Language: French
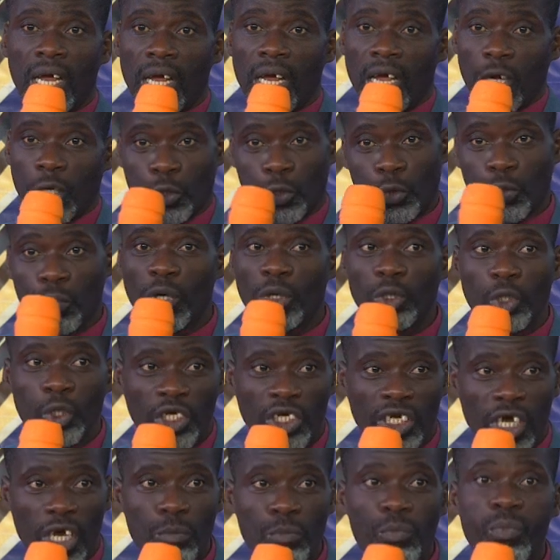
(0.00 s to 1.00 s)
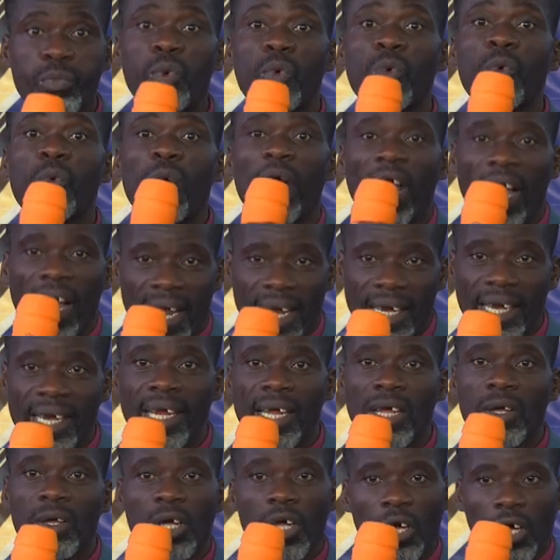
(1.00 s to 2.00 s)
souvent du temps, pour
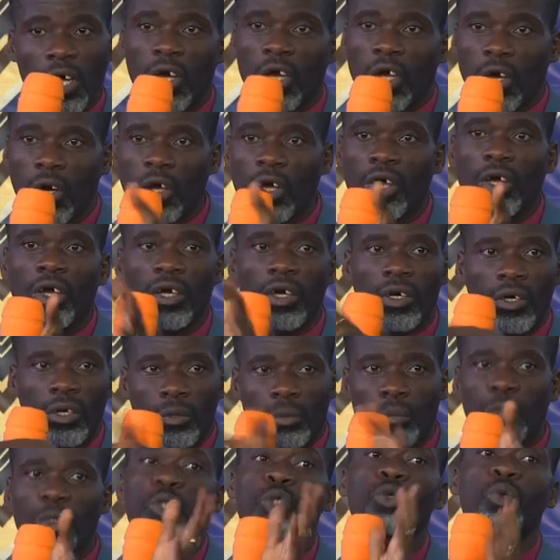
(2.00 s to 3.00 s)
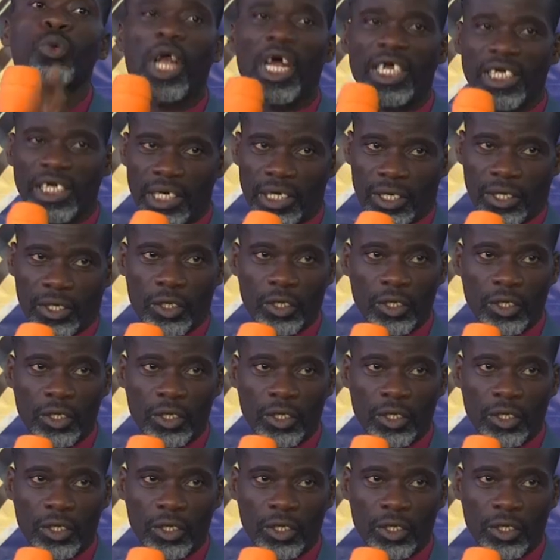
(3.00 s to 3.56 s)
aller euh, me soulager.